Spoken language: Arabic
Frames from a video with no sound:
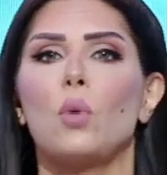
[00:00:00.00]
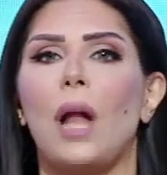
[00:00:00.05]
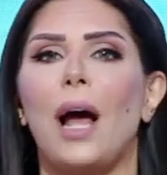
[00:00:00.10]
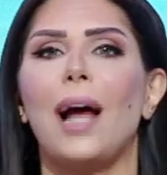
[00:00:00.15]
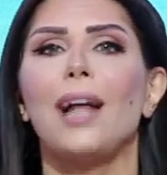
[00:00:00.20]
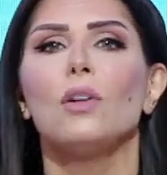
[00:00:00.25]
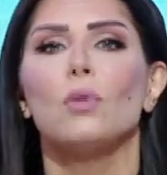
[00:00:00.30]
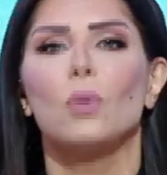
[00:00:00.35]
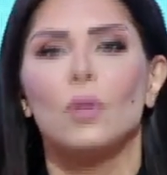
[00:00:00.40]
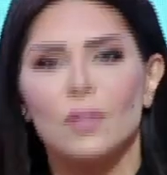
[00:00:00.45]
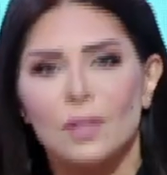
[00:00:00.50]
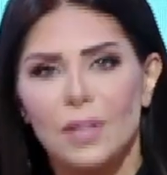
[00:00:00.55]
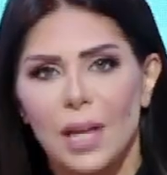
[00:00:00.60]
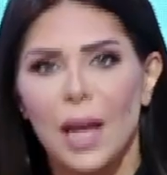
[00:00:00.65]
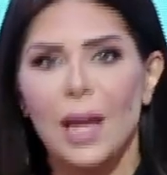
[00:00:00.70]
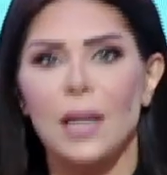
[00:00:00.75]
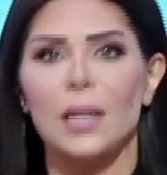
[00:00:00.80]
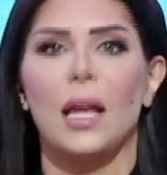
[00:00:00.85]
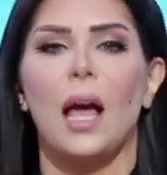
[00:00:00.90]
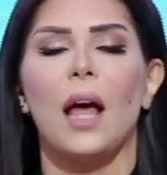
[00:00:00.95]
عنه
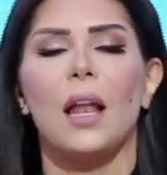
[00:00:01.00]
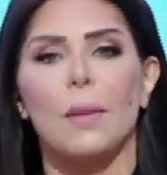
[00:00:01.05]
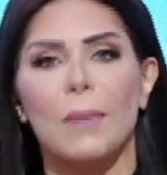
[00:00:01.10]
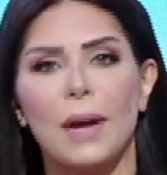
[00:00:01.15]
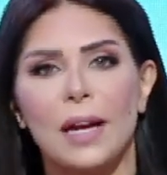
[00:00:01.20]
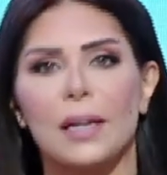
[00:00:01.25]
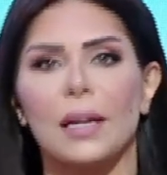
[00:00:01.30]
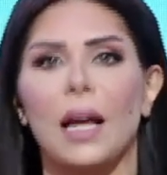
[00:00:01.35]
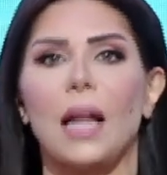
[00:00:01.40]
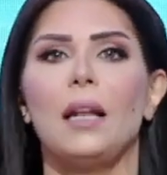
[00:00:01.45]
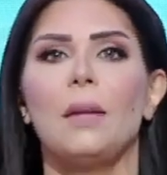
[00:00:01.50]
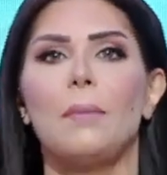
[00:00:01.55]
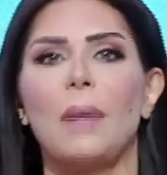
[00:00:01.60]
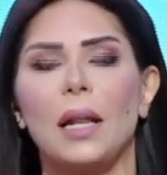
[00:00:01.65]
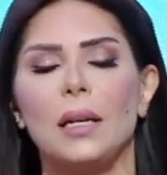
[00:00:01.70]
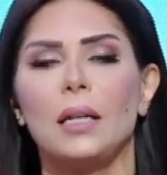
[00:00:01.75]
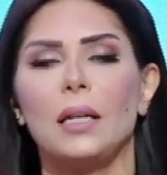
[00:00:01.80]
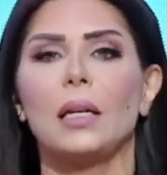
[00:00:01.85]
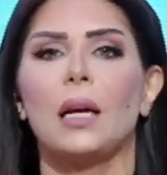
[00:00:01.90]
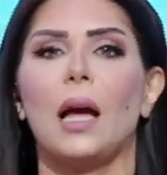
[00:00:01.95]
التاني انا بتكلم
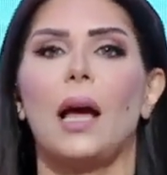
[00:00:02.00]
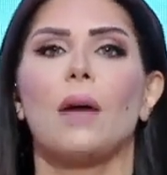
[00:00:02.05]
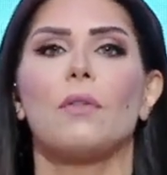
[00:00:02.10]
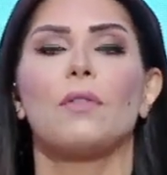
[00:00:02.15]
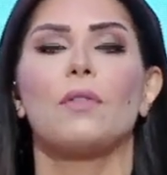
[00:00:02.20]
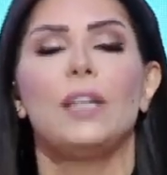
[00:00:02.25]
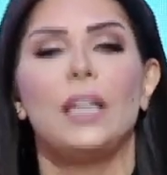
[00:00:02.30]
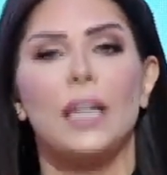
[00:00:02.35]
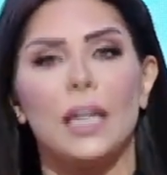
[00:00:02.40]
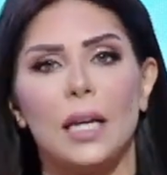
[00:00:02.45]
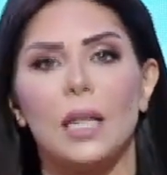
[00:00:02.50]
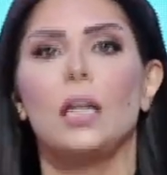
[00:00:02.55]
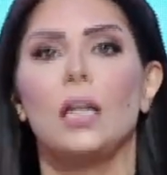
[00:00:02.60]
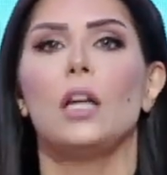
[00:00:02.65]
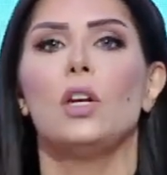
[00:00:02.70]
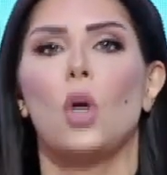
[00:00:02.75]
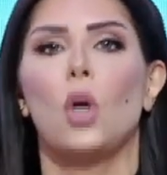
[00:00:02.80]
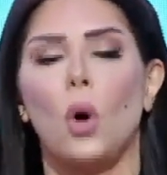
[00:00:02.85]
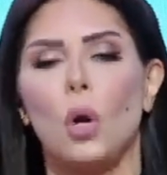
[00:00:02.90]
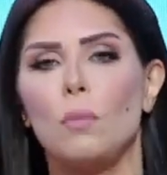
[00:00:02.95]
عن الكاف ليه
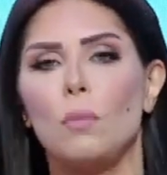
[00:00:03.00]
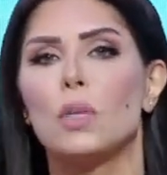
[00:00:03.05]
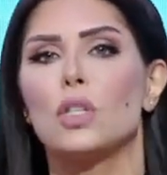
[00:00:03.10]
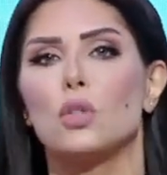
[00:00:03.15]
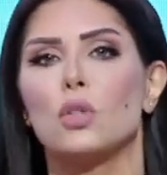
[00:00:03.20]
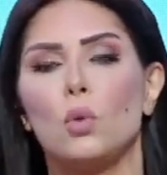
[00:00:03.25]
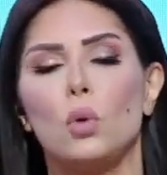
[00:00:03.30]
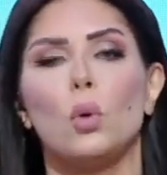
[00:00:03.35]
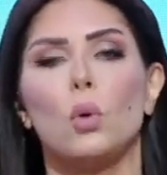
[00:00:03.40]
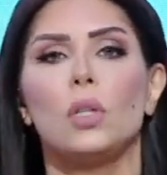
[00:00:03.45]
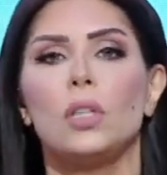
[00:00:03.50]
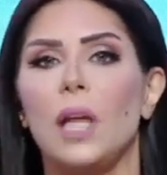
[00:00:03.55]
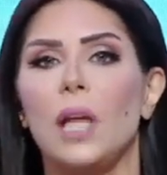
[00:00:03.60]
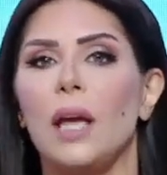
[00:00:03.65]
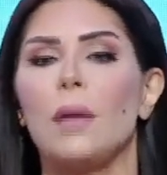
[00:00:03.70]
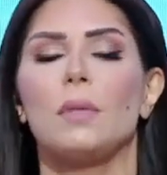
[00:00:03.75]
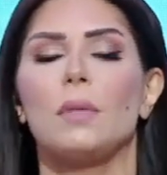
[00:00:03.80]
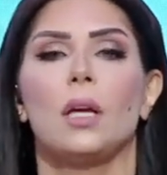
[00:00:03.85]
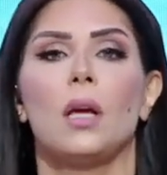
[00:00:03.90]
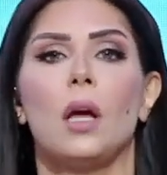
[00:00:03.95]
لان هو المسؤول
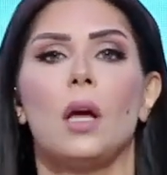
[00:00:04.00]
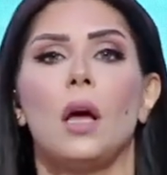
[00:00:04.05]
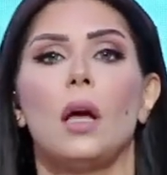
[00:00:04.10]
قدامي